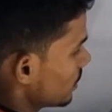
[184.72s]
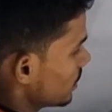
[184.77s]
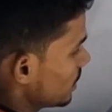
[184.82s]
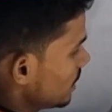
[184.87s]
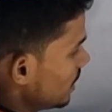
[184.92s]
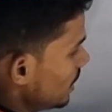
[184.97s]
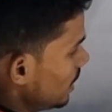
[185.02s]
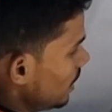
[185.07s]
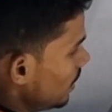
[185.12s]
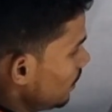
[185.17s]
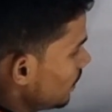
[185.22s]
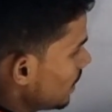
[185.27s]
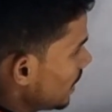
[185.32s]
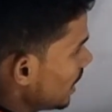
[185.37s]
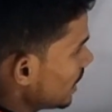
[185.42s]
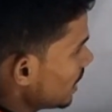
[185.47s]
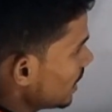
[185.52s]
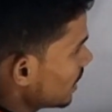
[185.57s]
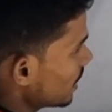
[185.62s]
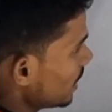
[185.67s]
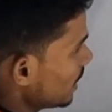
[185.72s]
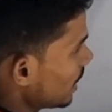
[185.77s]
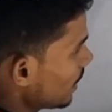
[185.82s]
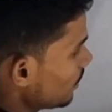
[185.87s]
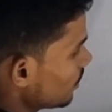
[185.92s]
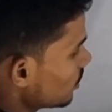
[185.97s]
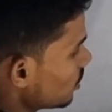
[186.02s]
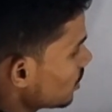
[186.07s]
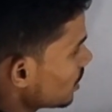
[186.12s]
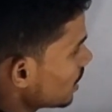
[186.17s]
के बाहर आ गया यहाँ
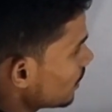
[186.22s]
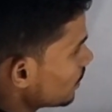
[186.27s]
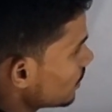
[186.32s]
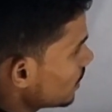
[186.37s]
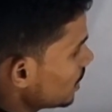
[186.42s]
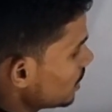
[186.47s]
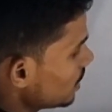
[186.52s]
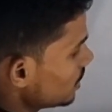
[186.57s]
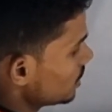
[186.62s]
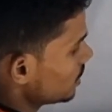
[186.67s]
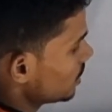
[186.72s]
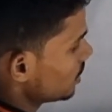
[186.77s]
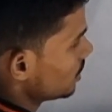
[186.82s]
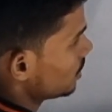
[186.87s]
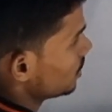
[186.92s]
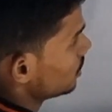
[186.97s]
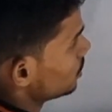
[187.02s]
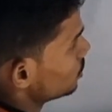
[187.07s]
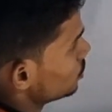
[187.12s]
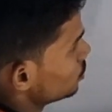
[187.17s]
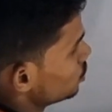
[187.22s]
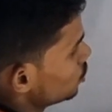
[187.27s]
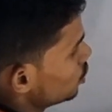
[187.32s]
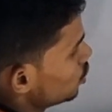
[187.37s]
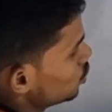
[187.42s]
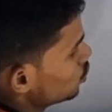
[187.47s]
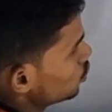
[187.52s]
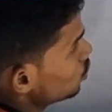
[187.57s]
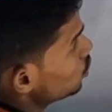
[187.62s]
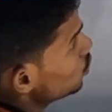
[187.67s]
पे क्या हो गया आपका जीरो
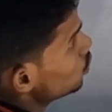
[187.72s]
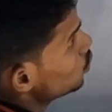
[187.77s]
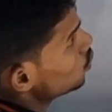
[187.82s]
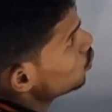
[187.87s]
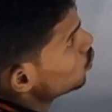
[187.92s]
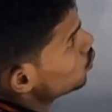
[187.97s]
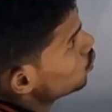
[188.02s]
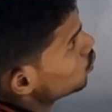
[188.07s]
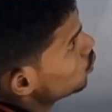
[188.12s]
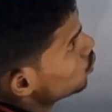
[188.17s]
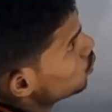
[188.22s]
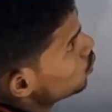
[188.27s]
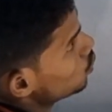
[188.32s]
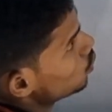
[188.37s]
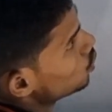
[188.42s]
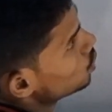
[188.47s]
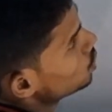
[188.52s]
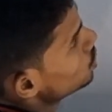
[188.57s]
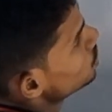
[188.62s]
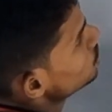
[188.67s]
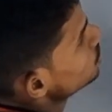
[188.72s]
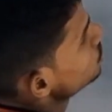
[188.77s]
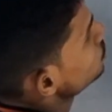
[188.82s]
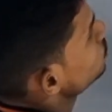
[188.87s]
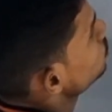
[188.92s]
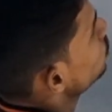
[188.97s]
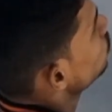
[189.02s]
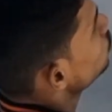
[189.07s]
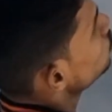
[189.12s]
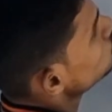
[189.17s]
टू जीरो टू